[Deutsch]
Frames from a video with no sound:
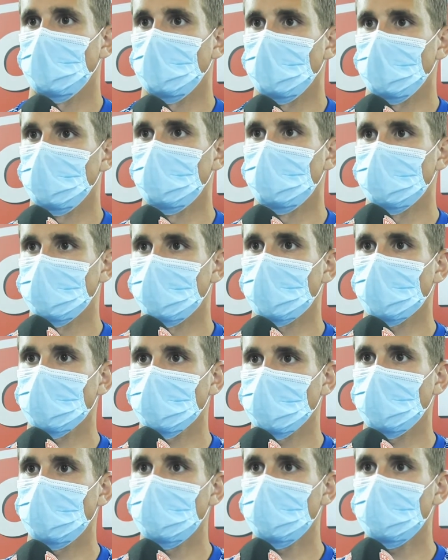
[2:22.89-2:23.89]
und der
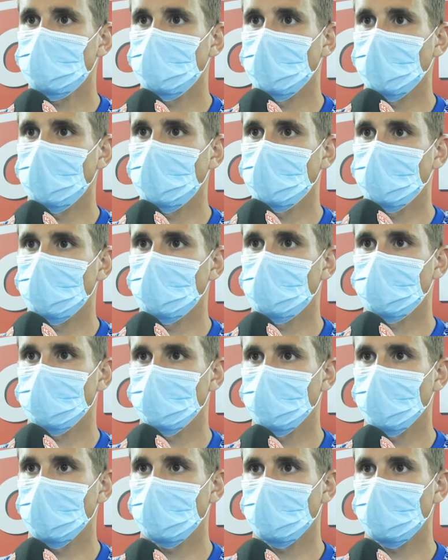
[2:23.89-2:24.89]
richtigen Einstellung in das
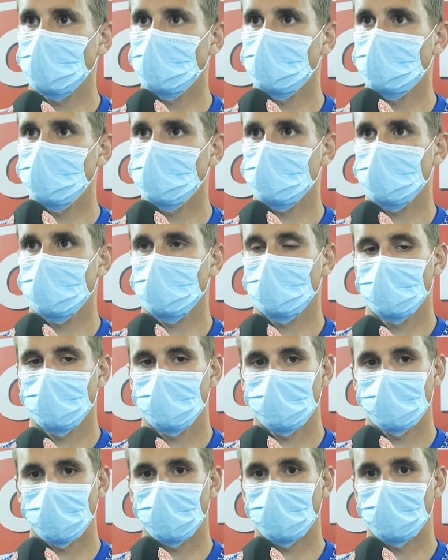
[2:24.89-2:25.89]
Spiel gehen,
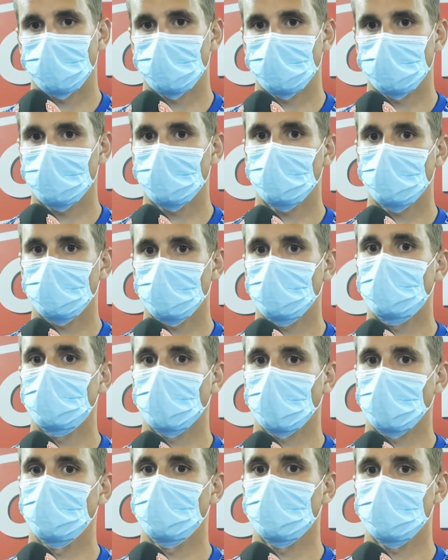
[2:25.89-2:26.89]
dann
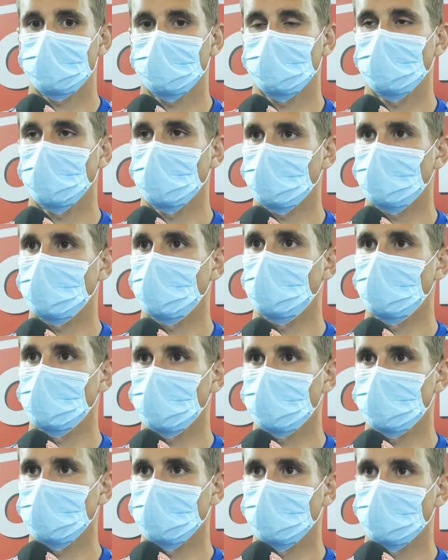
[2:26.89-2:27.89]
können wir das auf jeden Fall
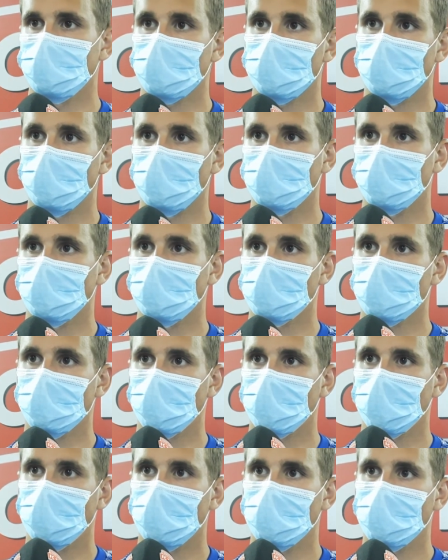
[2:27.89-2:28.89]
positiv gestalten, das
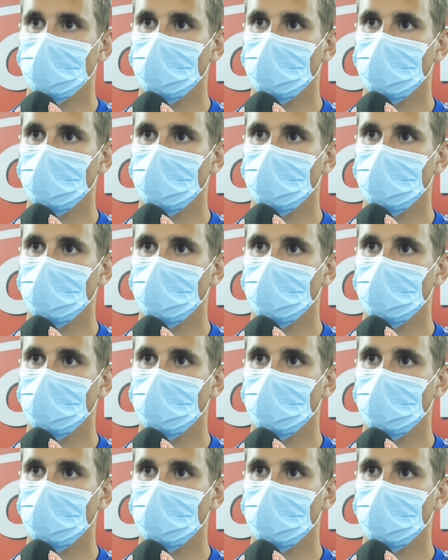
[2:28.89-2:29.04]
Spiel.